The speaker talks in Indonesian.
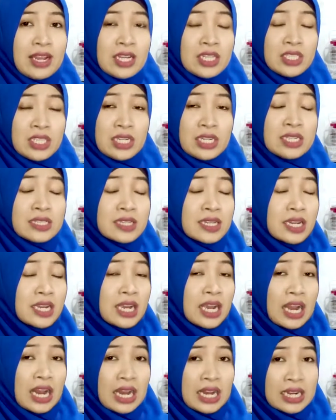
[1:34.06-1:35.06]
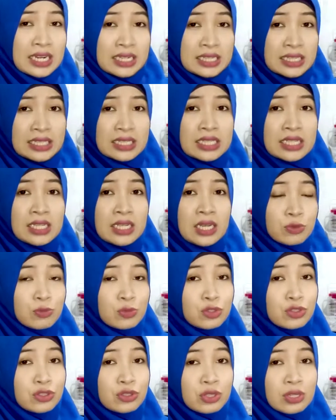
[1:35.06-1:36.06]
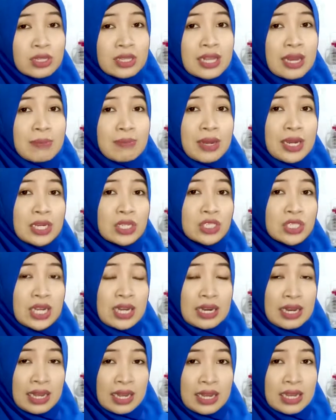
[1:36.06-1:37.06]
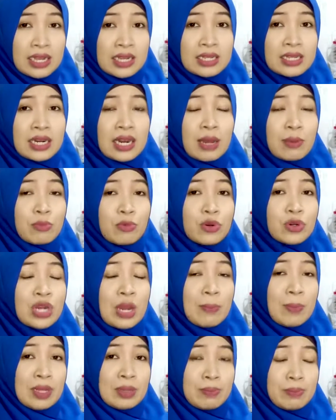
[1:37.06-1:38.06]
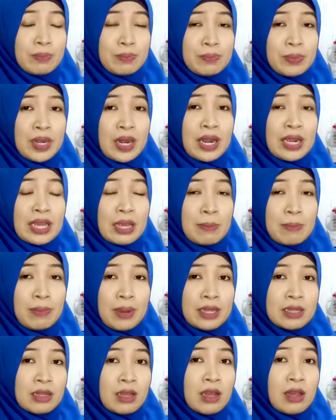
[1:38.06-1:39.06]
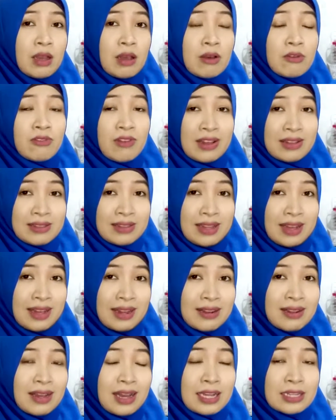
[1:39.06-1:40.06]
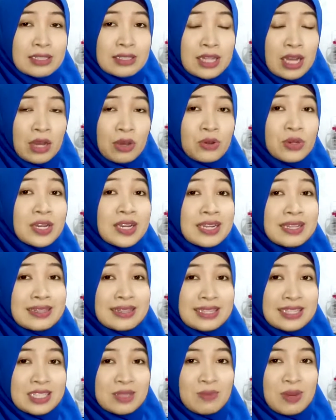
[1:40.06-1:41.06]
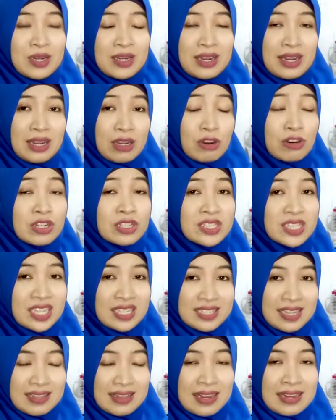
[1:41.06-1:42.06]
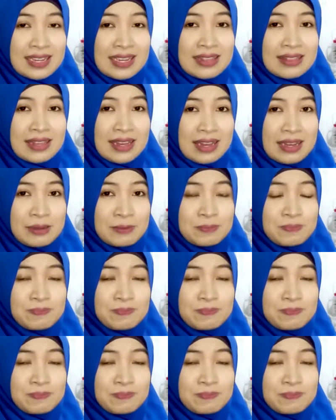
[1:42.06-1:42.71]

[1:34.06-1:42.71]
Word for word: Jadi seringkali muncul tanpa gejala namun dapat berakibat fatal atau kritis pada kondisi kesehatan kita.